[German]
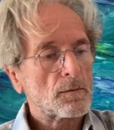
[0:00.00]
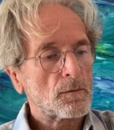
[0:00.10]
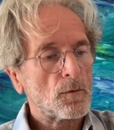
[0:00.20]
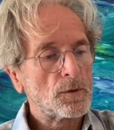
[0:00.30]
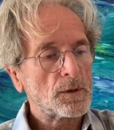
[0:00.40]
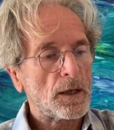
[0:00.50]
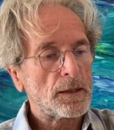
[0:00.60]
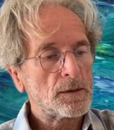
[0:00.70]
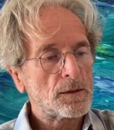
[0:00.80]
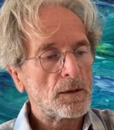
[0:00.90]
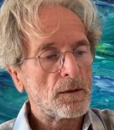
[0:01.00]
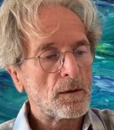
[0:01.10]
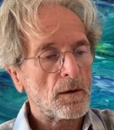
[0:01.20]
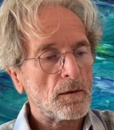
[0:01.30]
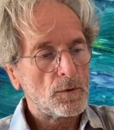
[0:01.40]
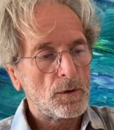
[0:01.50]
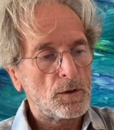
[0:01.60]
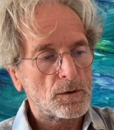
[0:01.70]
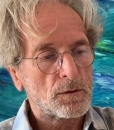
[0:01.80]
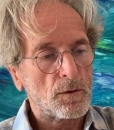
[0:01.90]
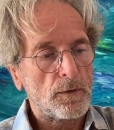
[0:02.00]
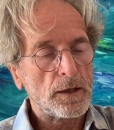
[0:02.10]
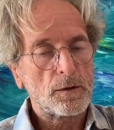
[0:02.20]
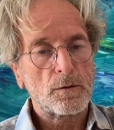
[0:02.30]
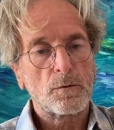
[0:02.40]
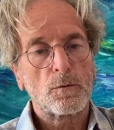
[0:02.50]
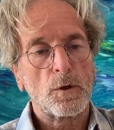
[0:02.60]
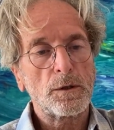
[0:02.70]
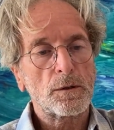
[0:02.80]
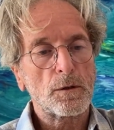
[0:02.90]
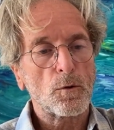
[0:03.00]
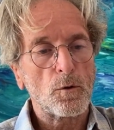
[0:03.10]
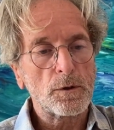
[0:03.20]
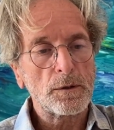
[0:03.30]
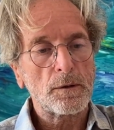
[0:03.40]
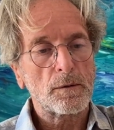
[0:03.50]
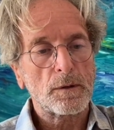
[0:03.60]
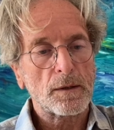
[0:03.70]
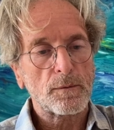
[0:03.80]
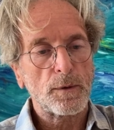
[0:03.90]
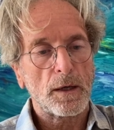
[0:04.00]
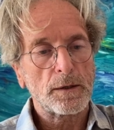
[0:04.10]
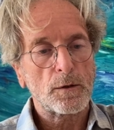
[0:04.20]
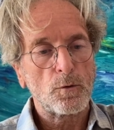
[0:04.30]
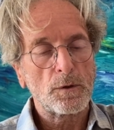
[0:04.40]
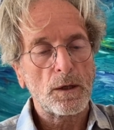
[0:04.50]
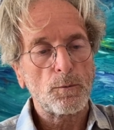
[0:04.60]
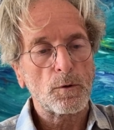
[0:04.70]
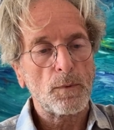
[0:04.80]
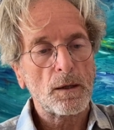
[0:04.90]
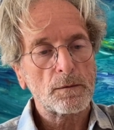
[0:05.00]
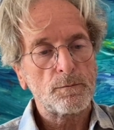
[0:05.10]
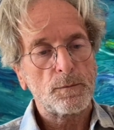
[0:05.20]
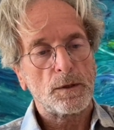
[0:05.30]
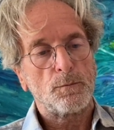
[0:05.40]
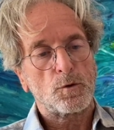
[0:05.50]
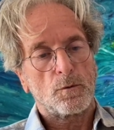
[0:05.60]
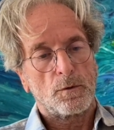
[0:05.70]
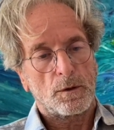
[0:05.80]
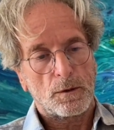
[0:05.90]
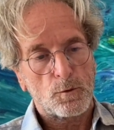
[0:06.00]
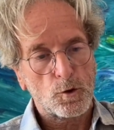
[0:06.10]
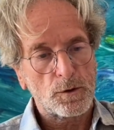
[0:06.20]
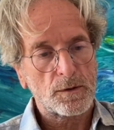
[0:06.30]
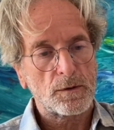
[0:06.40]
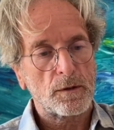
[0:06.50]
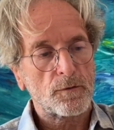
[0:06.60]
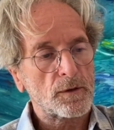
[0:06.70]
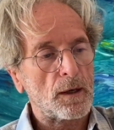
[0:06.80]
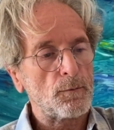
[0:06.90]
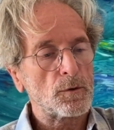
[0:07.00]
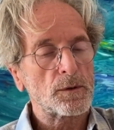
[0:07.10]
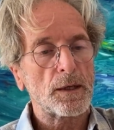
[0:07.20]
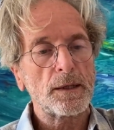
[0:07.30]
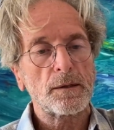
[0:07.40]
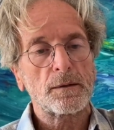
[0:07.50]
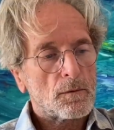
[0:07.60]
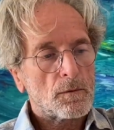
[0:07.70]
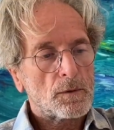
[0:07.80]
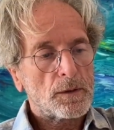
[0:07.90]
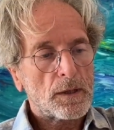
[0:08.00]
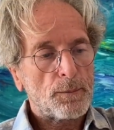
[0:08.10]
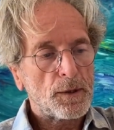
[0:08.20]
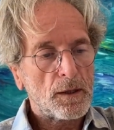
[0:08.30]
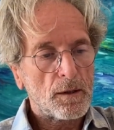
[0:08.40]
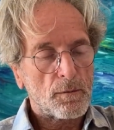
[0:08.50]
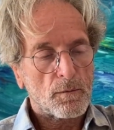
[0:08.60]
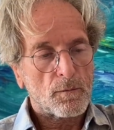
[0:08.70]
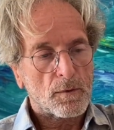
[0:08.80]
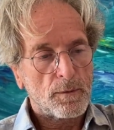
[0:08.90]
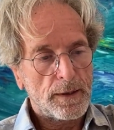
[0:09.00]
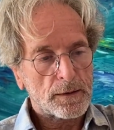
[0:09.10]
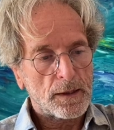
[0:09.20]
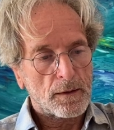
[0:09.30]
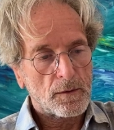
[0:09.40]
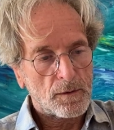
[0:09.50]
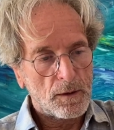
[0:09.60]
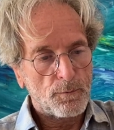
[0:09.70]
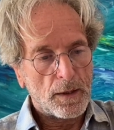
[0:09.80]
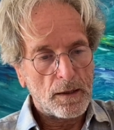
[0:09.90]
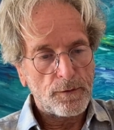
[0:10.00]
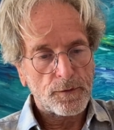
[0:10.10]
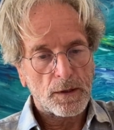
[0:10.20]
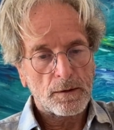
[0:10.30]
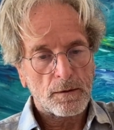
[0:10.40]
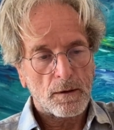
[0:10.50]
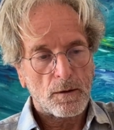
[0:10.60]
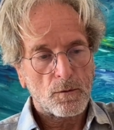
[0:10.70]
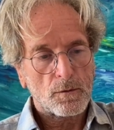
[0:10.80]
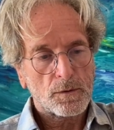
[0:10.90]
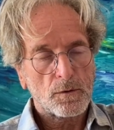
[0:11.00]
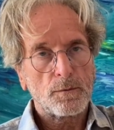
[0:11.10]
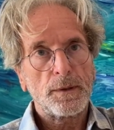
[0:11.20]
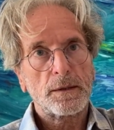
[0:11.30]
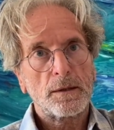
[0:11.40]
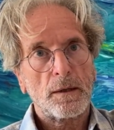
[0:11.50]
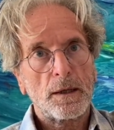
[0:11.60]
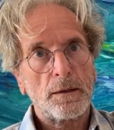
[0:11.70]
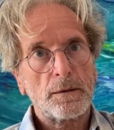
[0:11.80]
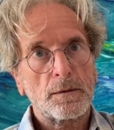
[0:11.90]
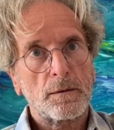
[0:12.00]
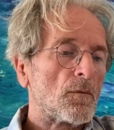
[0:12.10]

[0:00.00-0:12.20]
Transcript: unser Ansinnen ist soweit durchgedrungen, dass wir eine Kundgebung machen dem, unter dem Schutz des Versammlungsrechts. Das habe ich Querdenken 711 dann auch so mitgeteilt.